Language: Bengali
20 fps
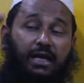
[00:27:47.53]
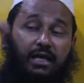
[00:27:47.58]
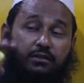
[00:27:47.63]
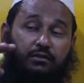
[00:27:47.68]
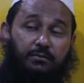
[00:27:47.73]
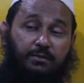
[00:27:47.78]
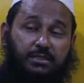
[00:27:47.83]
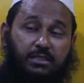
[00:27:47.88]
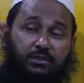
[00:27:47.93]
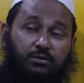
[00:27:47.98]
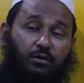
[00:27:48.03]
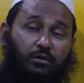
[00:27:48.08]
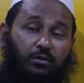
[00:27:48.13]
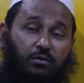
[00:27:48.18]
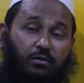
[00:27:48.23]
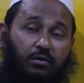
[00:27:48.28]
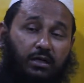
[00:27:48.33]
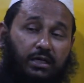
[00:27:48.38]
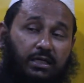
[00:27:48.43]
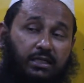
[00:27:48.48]
এত বেশি
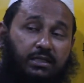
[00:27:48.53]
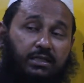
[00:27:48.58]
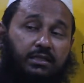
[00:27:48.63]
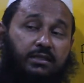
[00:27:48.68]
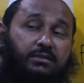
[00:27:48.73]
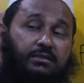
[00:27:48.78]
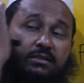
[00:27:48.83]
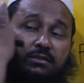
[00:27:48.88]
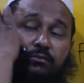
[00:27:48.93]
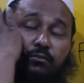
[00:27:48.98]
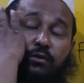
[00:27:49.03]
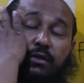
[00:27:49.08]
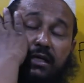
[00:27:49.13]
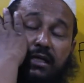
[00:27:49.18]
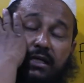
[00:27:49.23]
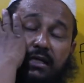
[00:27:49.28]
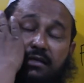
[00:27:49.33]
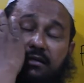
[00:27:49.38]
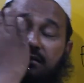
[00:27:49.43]
তরণ হয় যে মুখের